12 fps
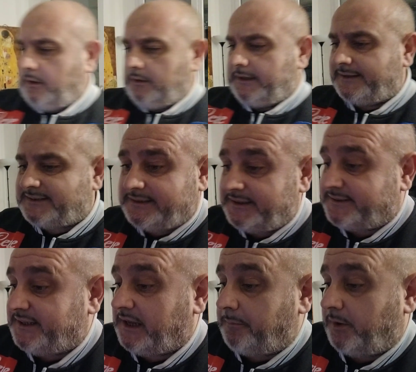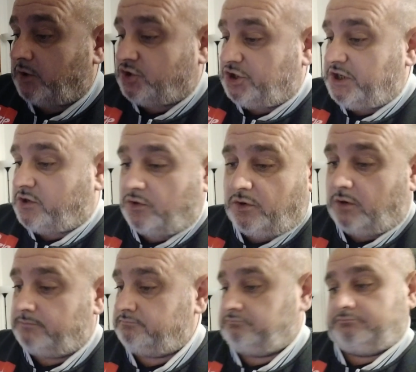Le statistiche però ci
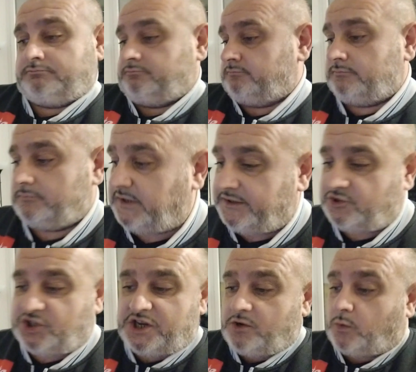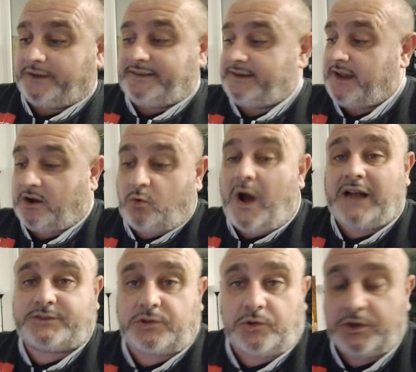dicono di 5 tiri a
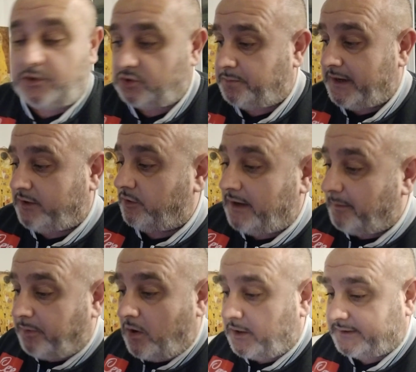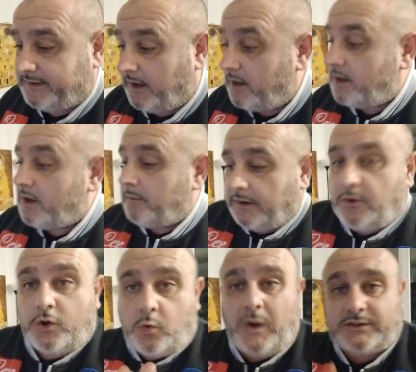4 nello specchio della porta, e
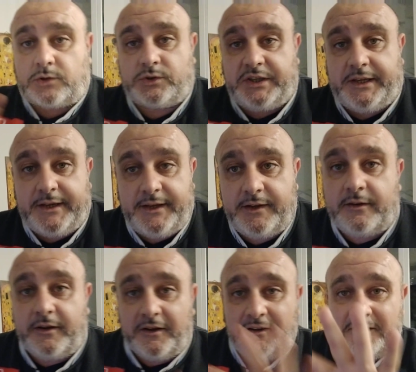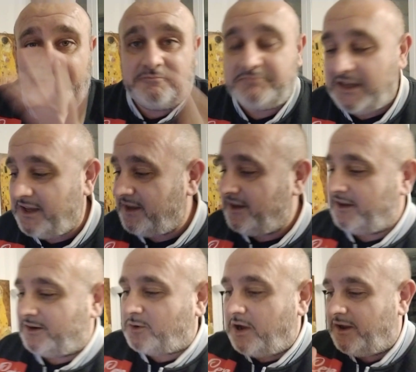noi 4 tiri,
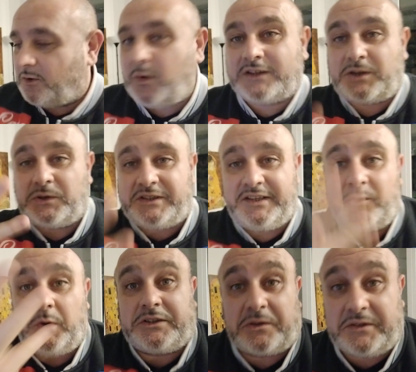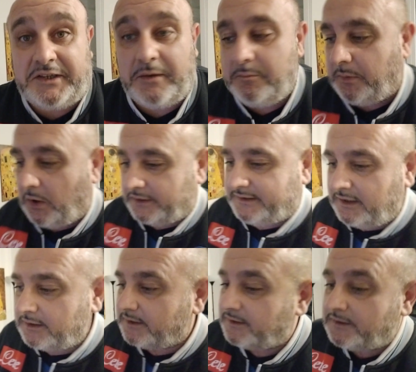4 eh, tiri, 4 tiri in
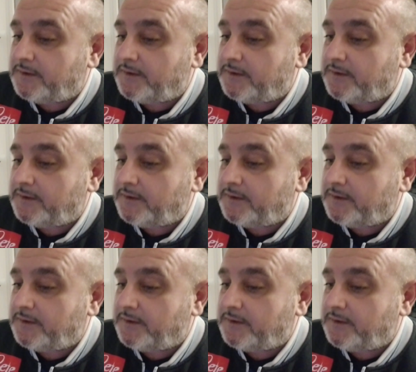porta,